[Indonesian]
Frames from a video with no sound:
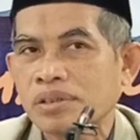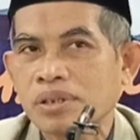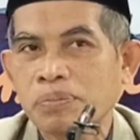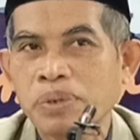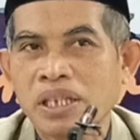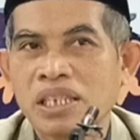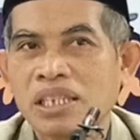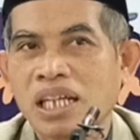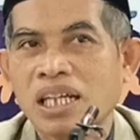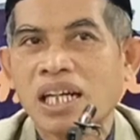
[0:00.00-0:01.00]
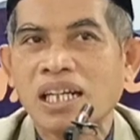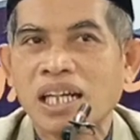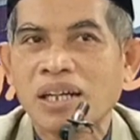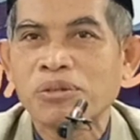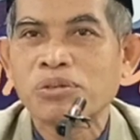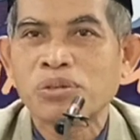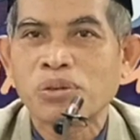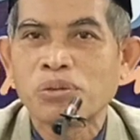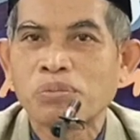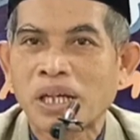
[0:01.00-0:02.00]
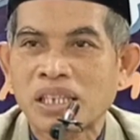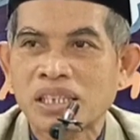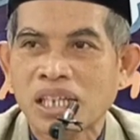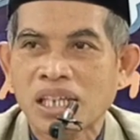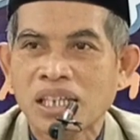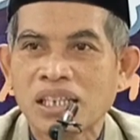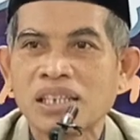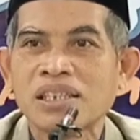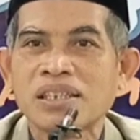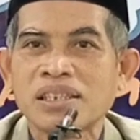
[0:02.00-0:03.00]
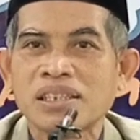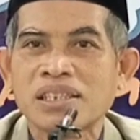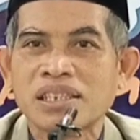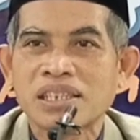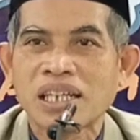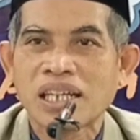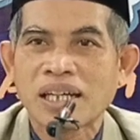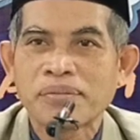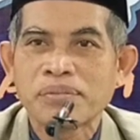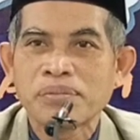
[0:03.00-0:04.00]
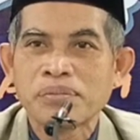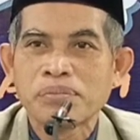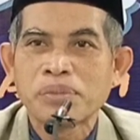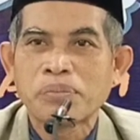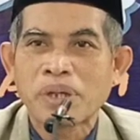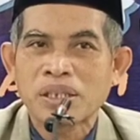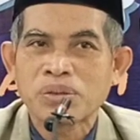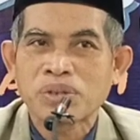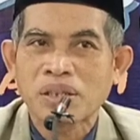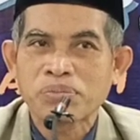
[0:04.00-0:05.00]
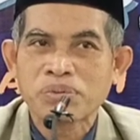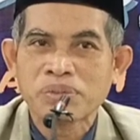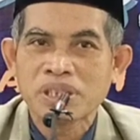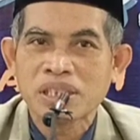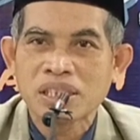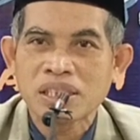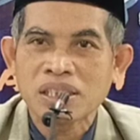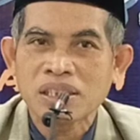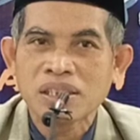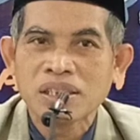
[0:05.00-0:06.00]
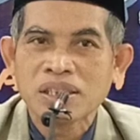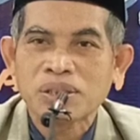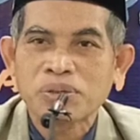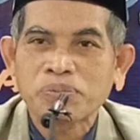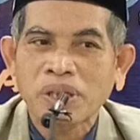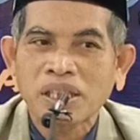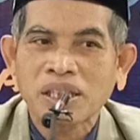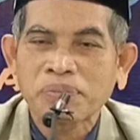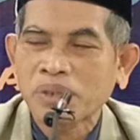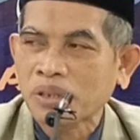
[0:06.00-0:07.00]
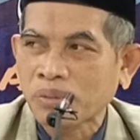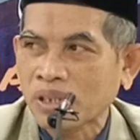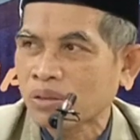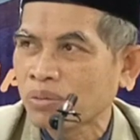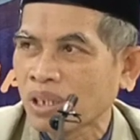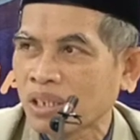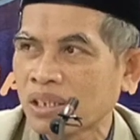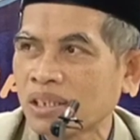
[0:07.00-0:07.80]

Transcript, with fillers: sebagai sarana untuk umatnya di dalam memajukan bumi ini supaya berkemajuan.